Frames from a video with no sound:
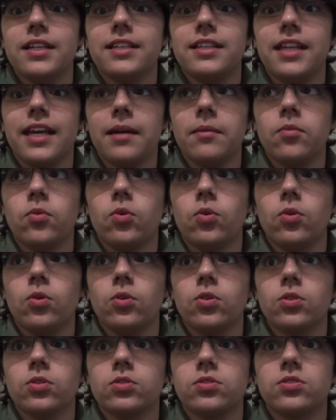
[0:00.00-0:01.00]

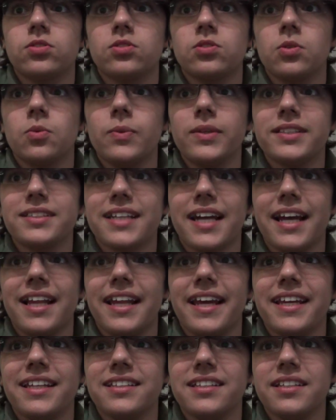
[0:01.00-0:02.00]
temos um
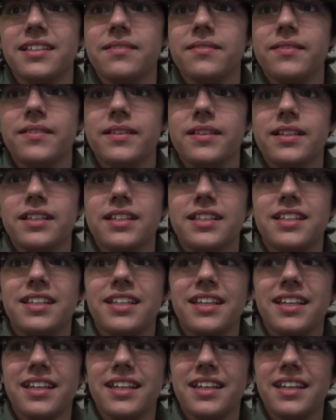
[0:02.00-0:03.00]
Skylander
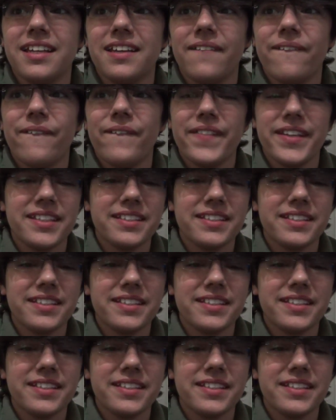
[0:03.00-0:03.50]
que,